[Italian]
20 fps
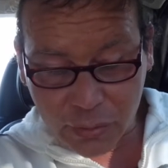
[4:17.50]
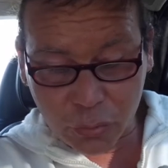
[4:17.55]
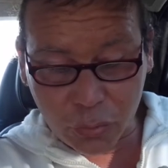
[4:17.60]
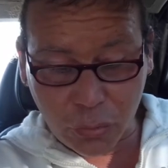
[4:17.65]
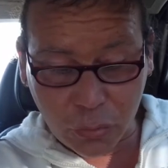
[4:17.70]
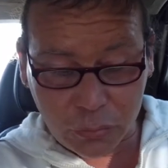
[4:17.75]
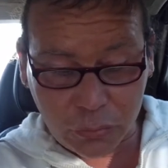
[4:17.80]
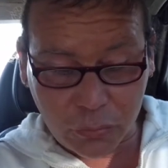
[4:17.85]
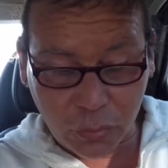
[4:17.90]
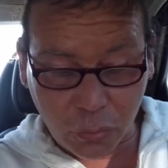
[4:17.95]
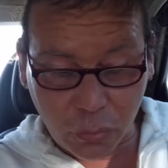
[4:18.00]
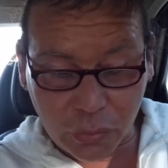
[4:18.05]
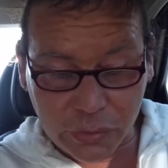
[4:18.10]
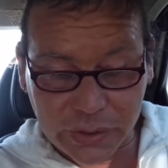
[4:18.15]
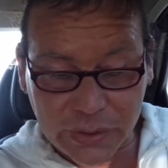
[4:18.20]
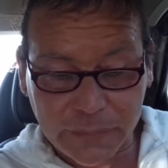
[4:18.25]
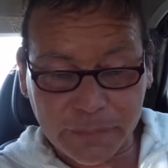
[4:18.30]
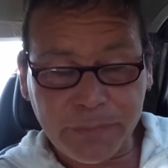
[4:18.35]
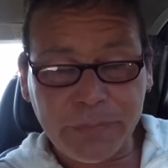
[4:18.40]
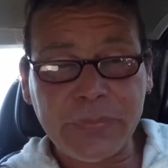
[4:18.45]

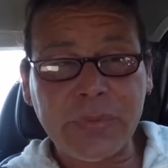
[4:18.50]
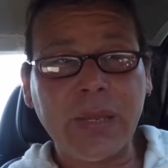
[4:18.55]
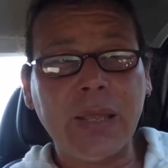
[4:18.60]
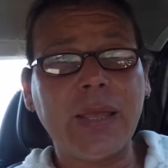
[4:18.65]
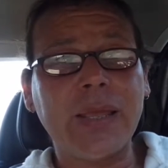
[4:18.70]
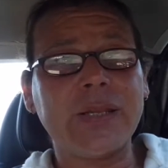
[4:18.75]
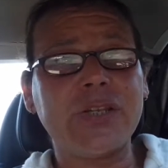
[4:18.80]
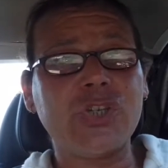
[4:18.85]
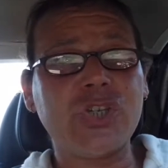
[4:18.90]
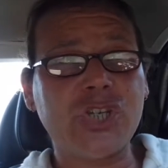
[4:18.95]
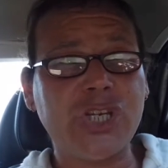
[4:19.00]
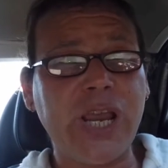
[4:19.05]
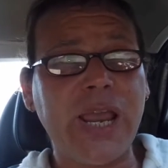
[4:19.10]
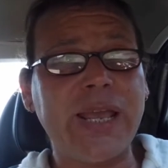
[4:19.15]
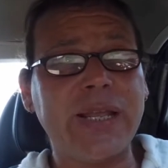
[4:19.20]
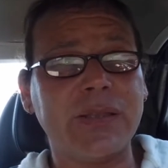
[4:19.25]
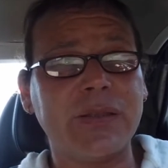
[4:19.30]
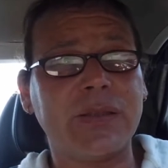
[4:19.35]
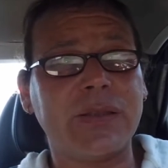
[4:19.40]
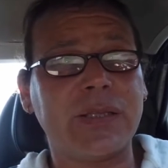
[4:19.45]
Dottori,
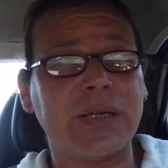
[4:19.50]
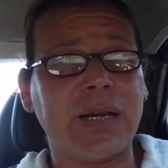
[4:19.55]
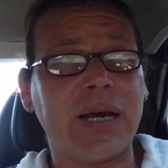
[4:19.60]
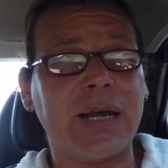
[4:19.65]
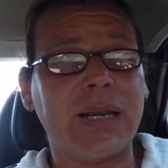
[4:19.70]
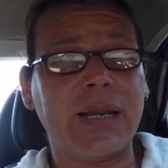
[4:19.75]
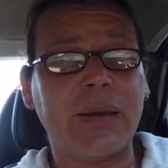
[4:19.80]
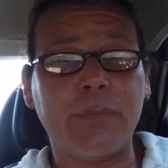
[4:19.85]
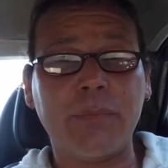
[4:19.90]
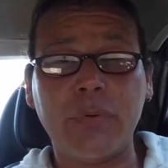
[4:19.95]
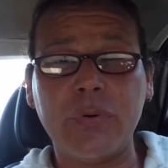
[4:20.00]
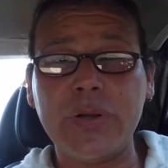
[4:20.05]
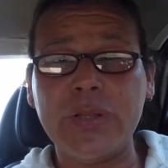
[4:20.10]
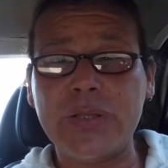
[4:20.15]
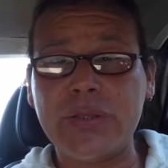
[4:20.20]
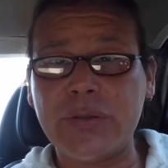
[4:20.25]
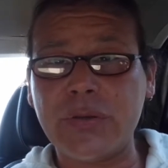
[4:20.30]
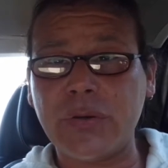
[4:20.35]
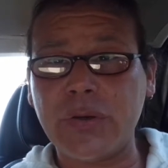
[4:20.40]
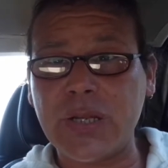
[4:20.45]
c'entra
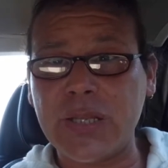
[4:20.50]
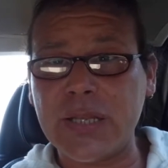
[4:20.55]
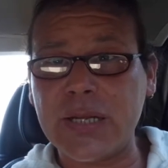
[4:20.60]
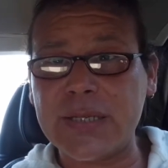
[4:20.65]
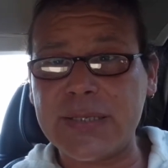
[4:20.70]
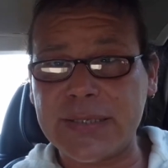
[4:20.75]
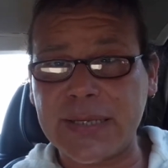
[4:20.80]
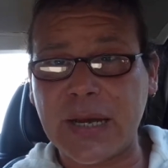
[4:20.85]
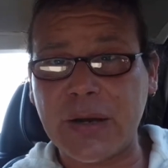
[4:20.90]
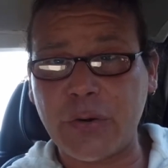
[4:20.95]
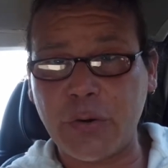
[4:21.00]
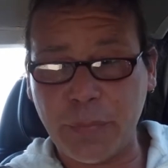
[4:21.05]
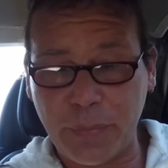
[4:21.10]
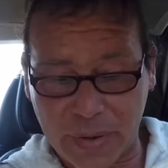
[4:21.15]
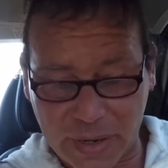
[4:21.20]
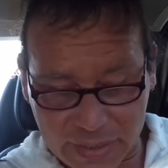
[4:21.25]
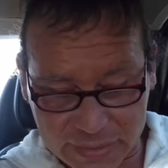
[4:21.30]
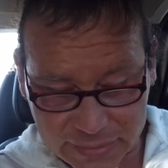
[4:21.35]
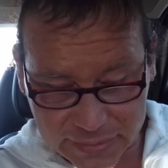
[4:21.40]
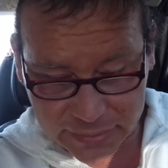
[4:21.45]
l'abolizione del Sacro
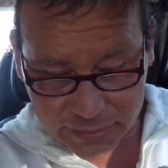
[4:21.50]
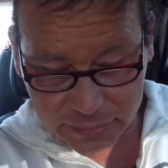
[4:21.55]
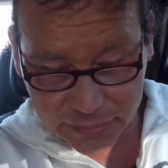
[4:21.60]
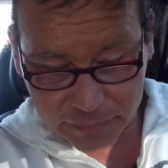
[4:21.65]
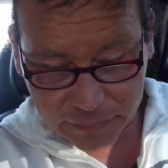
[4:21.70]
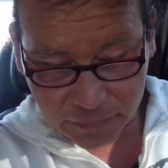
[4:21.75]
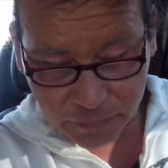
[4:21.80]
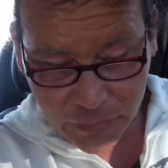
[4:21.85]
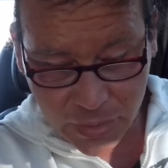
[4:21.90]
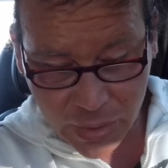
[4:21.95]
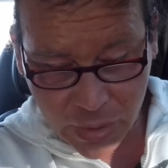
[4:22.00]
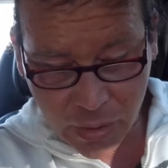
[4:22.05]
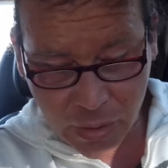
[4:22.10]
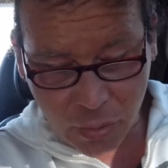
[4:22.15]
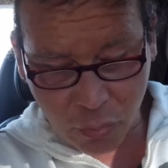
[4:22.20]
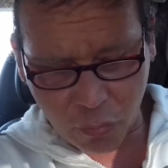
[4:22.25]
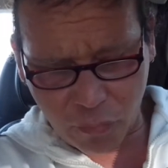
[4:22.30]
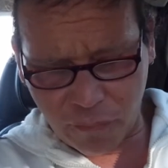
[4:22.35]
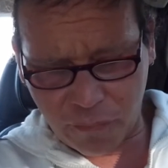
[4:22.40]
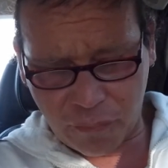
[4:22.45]
Pass?
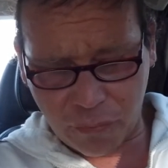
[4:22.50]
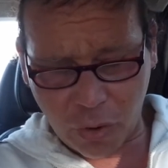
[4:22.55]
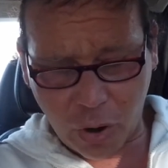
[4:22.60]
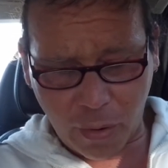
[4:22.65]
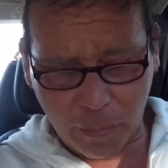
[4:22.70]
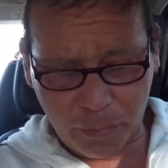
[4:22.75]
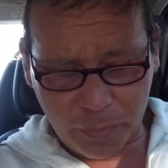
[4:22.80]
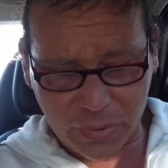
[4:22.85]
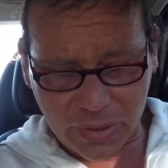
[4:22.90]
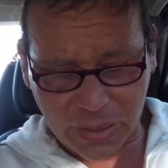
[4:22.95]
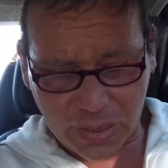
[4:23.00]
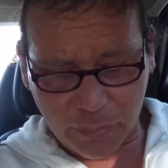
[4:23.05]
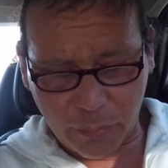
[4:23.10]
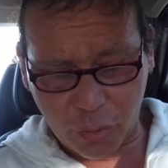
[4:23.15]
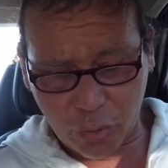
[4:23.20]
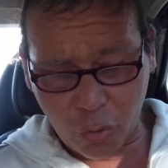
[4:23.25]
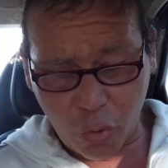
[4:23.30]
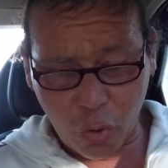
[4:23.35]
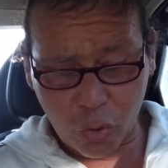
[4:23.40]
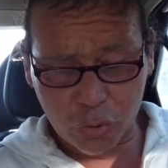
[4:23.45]
Un flop
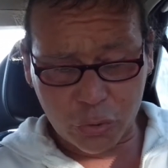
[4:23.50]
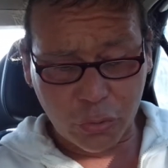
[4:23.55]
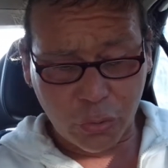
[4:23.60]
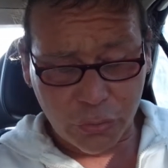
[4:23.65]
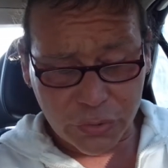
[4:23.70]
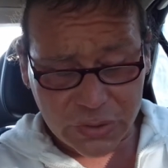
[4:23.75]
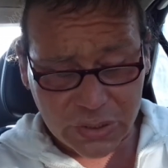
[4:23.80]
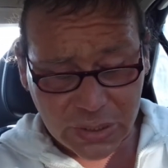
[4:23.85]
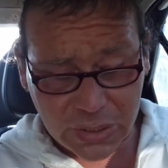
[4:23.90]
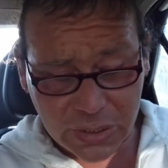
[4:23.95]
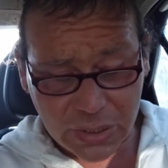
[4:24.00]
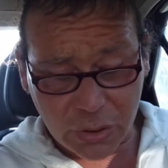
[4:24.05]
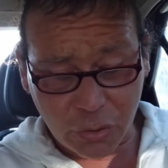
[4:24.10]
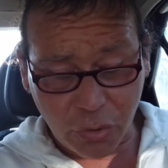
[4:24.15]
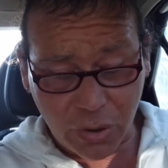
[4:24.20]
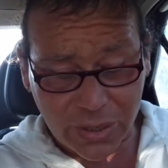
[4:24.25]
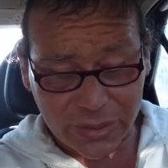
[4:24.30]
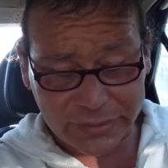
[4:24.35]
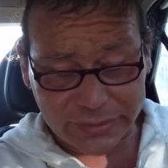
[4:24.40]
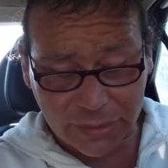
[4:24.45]
clamoroso, così Nino
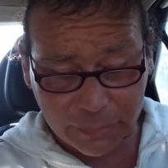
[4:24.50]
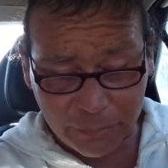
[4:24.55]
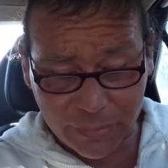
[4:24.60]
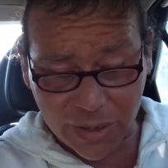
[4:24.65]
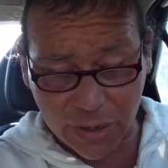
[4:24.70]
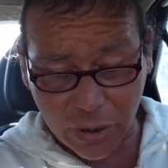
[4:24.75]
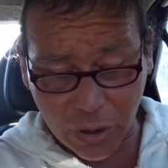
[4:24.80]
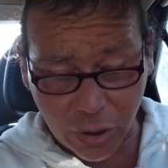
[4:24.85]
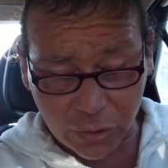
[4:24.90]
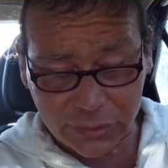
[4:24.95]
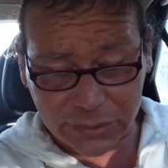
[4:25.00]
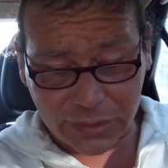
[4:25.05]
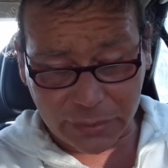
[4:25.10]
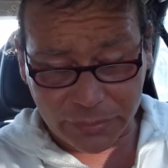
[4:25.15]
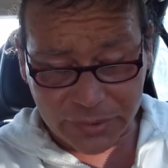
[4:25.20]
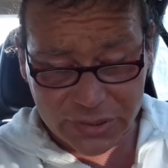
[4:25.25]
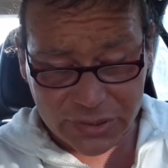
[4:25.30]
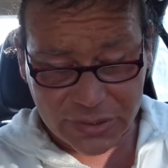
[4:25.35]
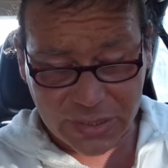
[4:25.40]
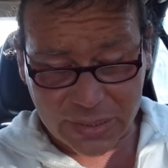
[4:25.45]
Cartabellotta,
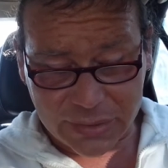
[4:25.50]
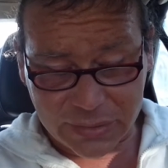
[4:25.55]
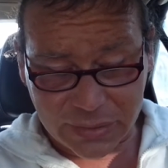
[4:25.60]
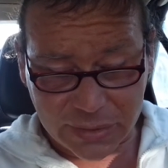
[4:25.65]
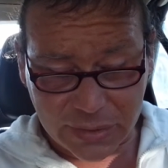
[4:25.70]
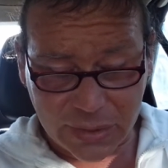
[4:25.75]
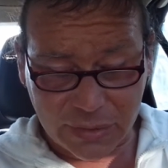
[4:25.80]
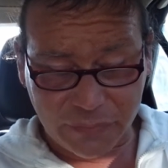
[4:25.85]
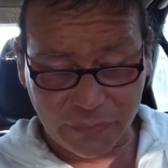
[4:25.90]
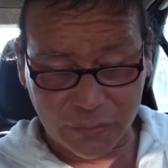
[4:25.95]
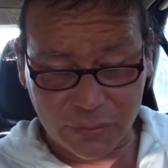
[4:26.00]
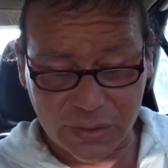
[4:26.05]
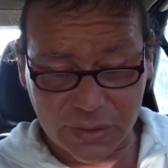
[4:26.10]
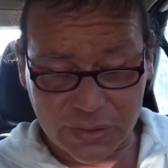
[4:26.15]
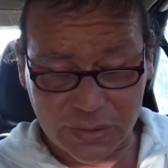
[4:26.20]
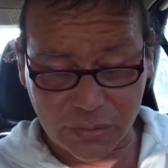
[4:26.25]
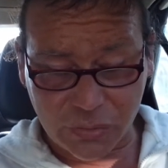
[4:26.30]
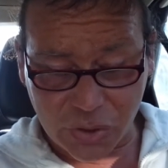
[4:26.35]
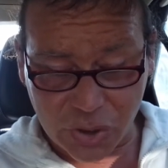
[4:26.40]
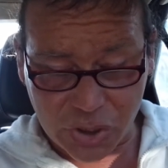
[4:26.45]
presidente della
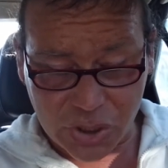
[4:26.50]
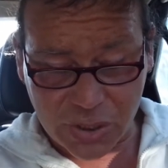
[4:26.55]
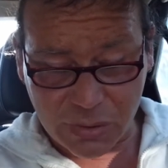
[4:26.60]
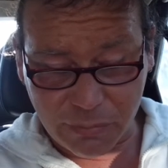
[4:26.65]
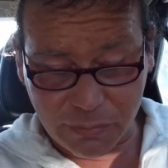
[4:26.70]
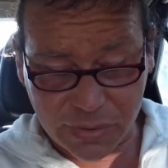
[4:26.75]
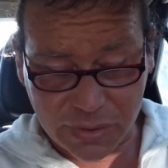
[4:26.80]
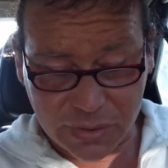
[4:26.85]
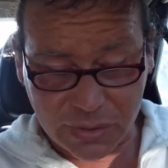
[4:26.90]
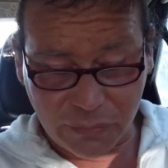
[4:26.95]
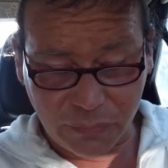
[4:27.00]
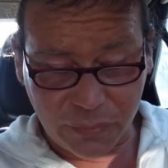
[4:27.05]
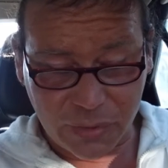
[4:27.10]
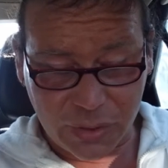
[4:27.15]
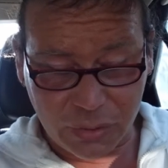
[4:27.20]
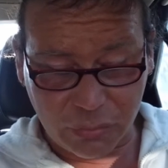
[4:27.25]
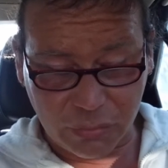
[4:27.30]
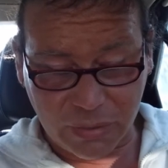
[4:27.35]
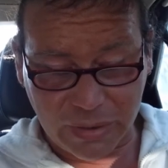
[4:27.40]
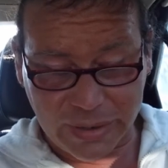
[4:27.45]
Fondazione Gimbi, ha
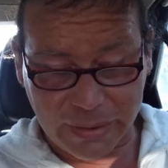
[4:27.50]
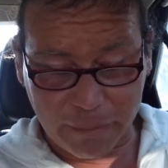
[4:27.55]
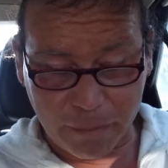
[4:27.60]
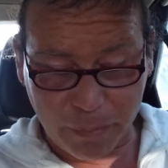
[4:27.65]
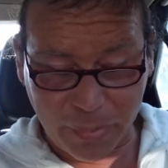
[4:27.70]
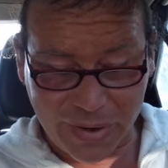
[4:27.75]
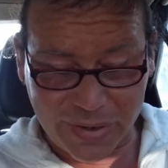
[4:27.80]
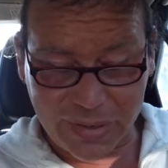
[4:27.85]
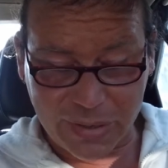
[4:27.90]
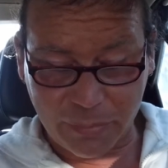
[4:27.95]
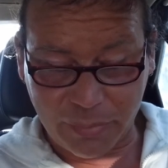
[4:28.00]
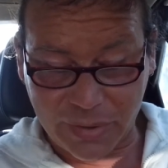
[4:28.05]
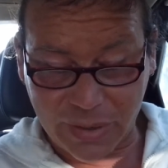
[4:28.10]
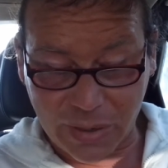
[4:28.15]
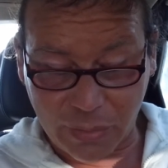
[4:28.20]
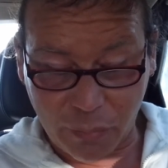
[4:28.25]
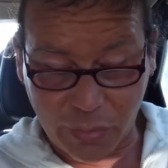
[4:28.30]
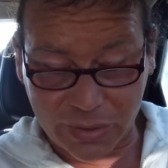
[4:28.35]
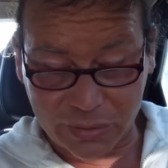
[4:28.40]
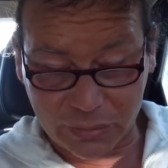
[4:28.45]
definito la campagna per
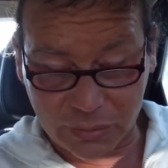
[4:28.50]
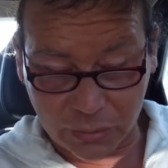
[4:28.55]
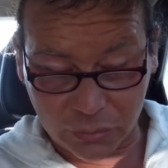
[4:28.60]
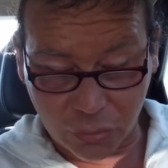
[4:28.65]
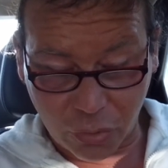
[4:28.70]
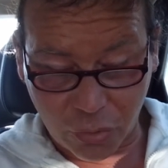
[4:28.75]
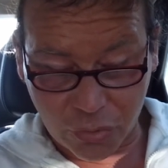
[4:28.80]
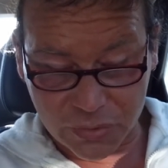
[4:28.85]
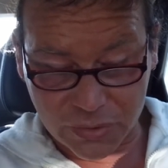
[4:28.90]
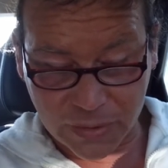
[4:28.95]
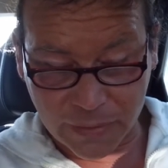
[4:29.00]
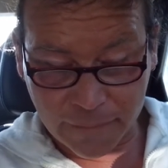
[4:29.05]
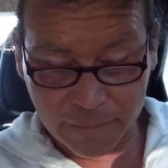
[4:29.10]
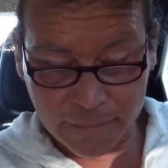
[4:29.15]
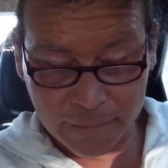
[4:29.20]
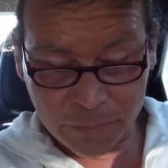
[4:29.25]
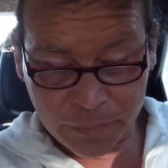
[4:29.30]
la quarta dose.